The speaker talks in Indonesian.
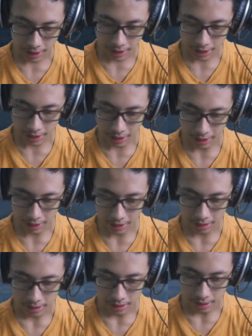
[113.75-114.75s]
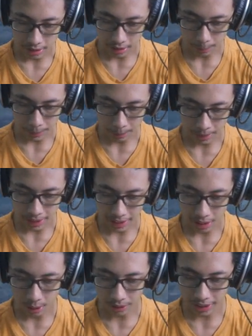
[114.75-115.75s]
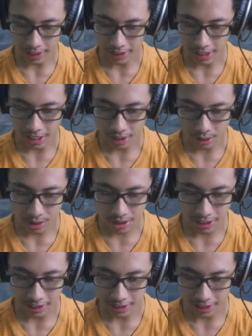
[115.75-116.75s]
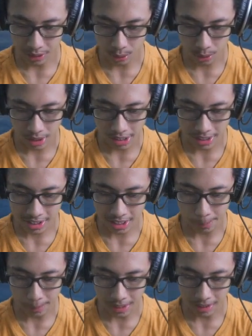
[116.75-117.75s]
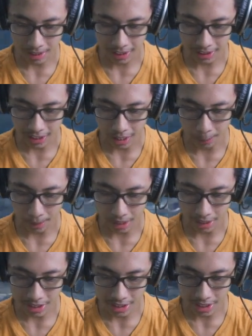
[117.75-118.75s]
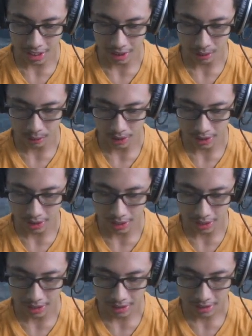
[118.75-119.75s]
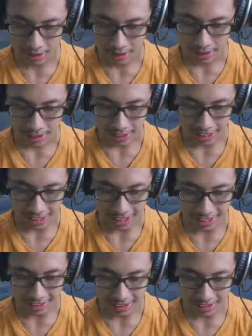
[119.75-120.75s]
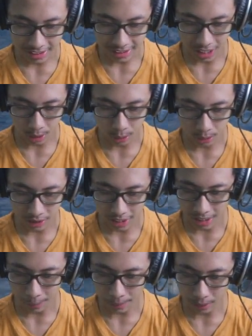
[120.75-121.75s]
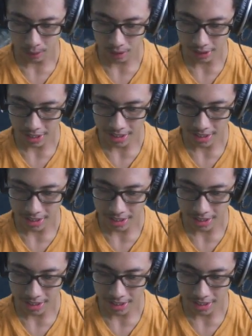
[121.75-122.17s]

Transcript: ini adalah uh, tempat paling enak oke okay, kita harus ngeliat-liat juga guys kapal kita apakah kena serang atau tidak ya karena takutnya kapal gue kena